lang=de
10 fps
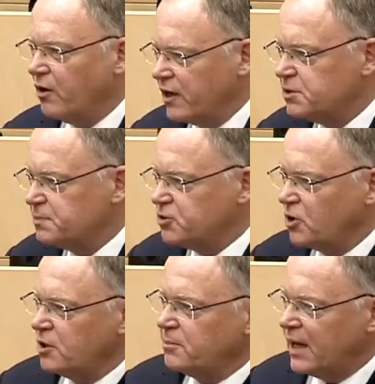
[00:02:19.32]

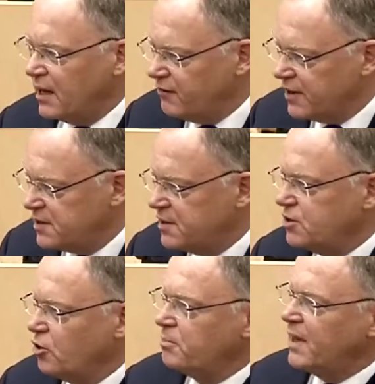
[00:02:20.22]
insbesondere mehr
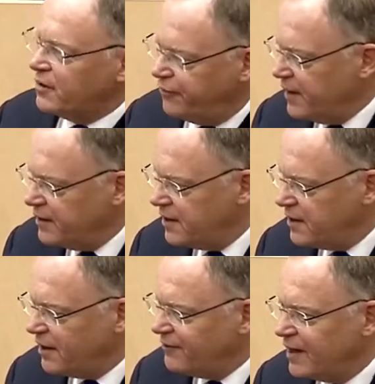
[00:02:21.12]
Investitionen, mehr
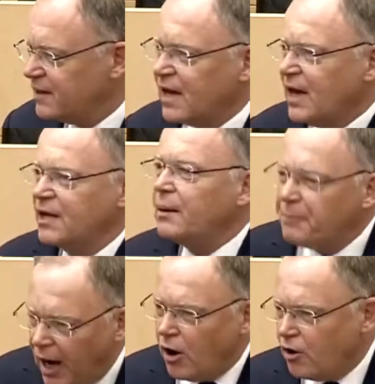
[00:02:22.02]
Qualität erwartet, dann
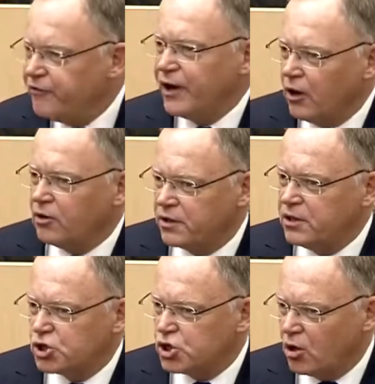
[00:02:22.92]
brauchen wir auch die
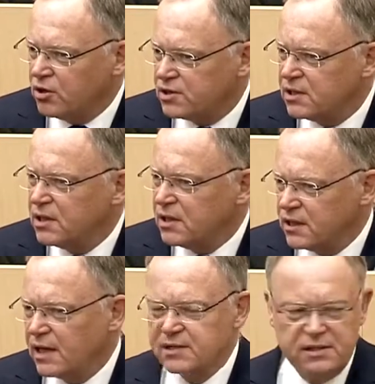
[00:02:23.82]
Chance,
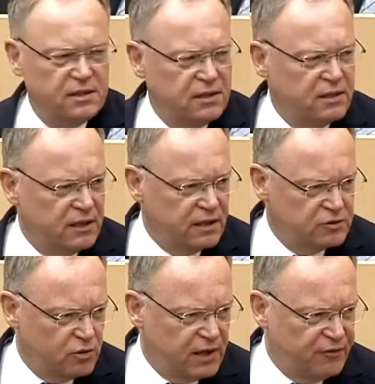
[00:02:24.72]
das
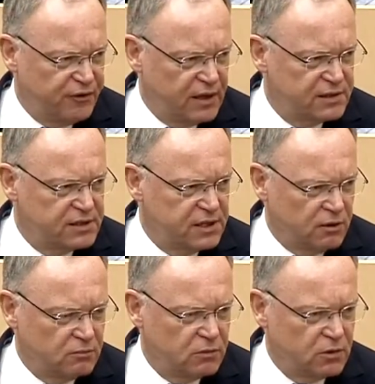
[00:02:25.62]
zu
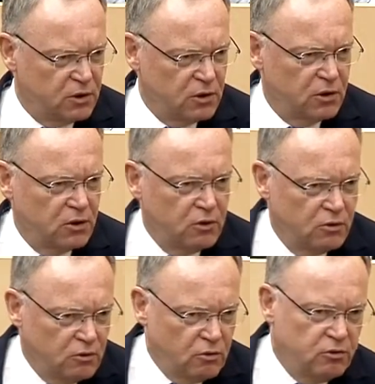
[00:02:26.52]
refinanzieren.
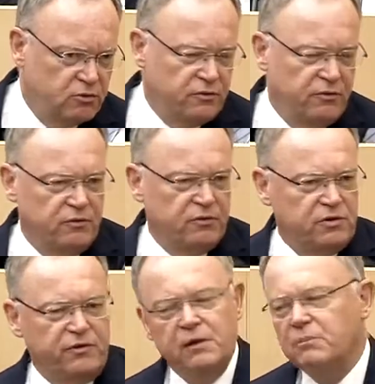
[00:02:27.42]
Und
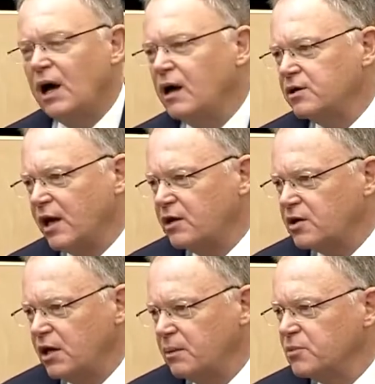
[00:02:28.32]
Sie werden mir alle recht
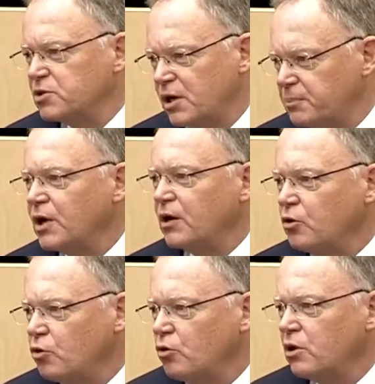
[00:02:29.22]
geben, es gibt
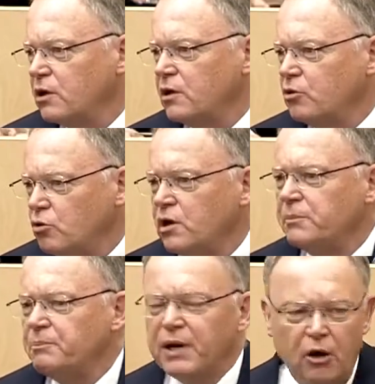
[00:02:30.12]
eine hohe, hohe
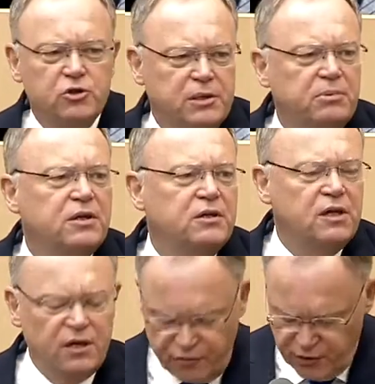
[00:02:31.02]

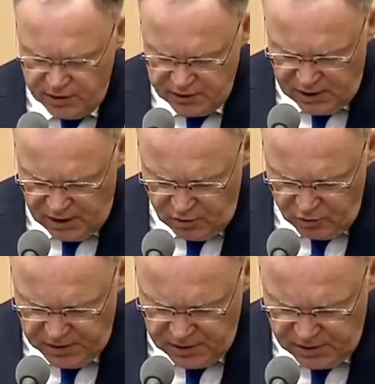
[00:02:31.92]
Plausibilität für diese
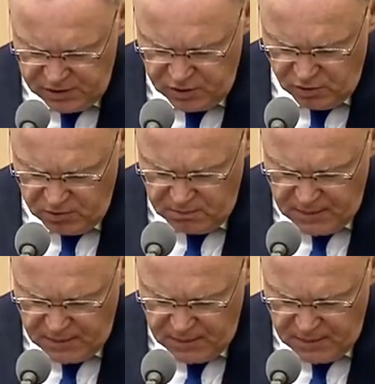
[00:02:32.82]
Argumentation.